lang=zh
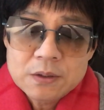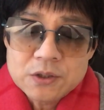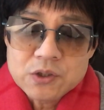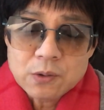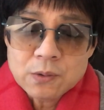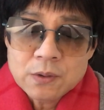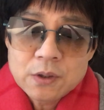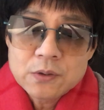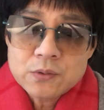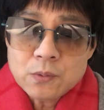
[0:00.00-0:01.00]
第九，
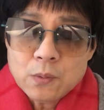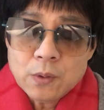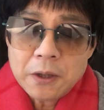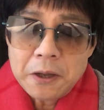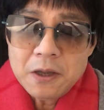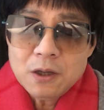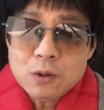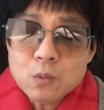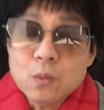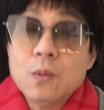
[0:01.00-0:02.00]
中国的 A
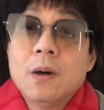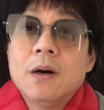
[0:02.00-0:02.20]
股